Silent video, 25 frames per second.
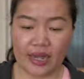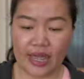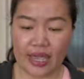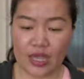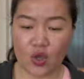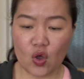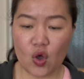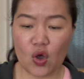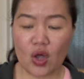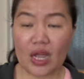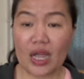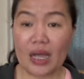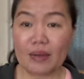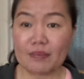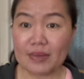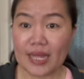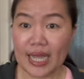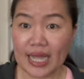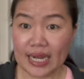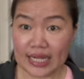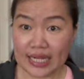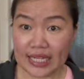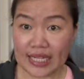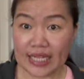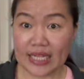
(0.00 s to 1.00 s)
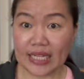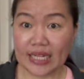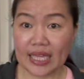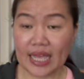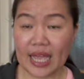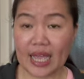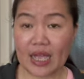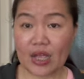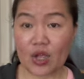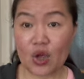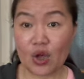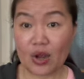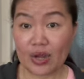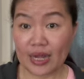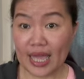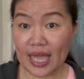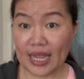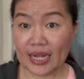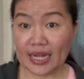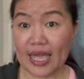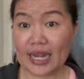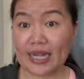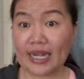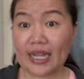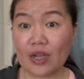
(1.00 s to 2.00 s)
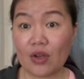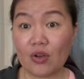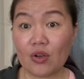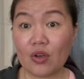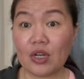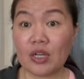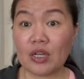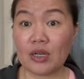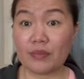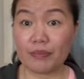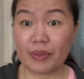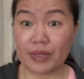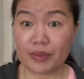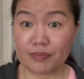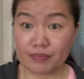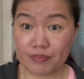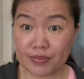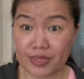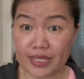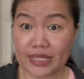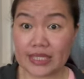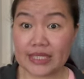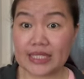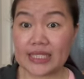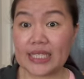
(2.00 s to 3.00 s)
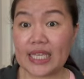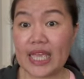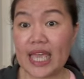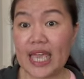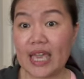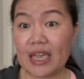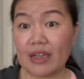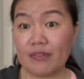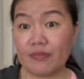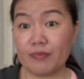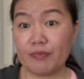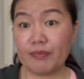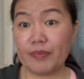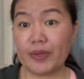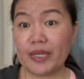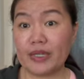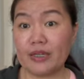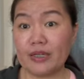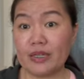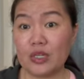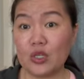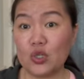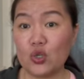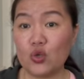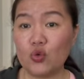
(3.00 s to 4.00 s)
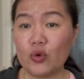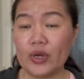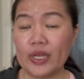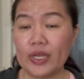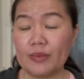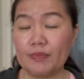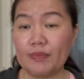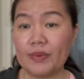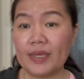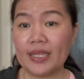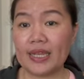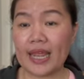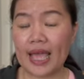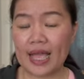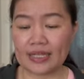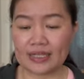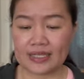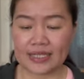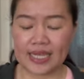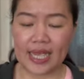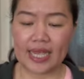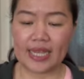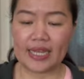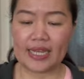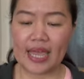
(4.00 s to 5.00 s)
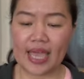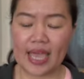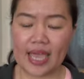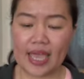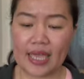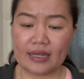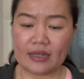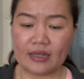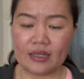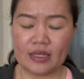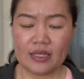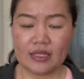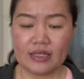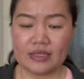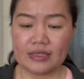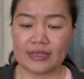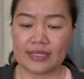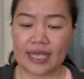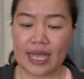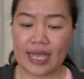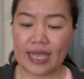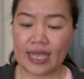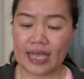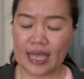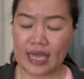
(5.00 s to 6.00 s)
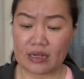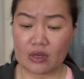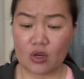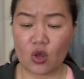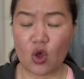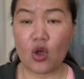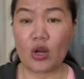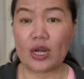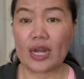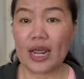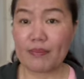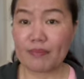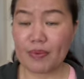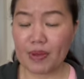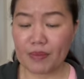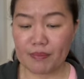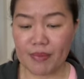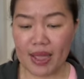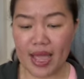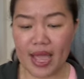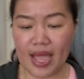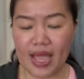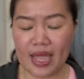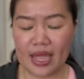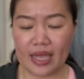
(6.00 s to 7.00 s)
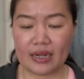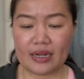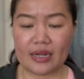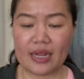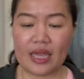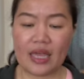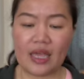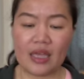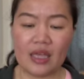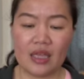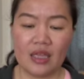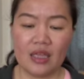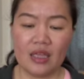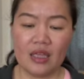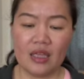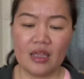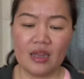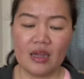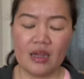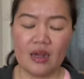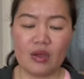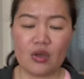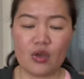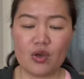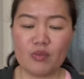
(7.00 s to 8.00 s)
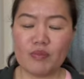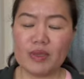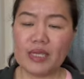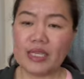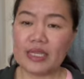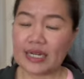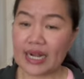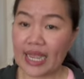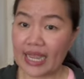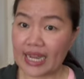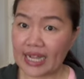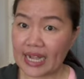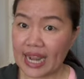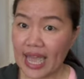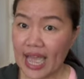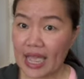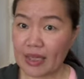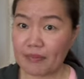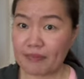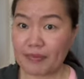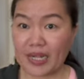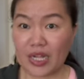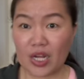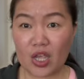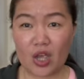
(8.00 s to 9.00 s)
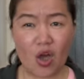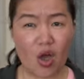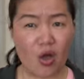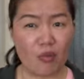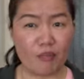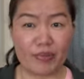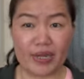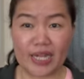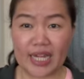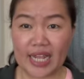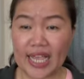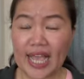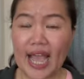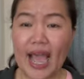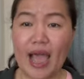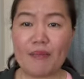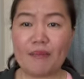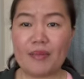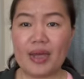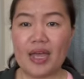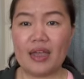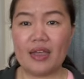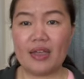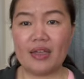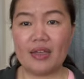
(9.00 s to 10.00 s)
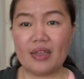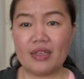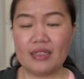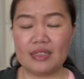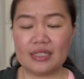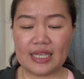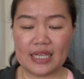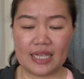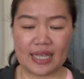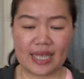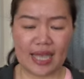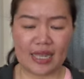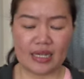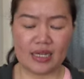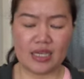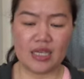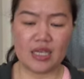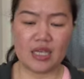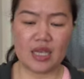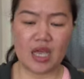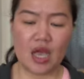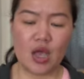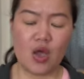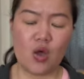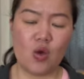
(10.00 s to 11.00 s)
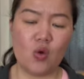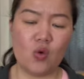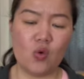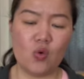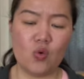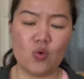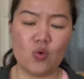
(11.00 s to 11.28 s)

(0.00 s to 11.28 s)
และกองกำลังนี้นะคะก่อนหน้านั้นเนี่ยเขาก็คือเป็น บี จี เอฟ เป็นหน่วยพิทักษ์ชายแดนสังกัดกองทัพพม่านะแล้วก็มีรายได้เป็นเกาะเป็นกำอ่ะจากการที่เขา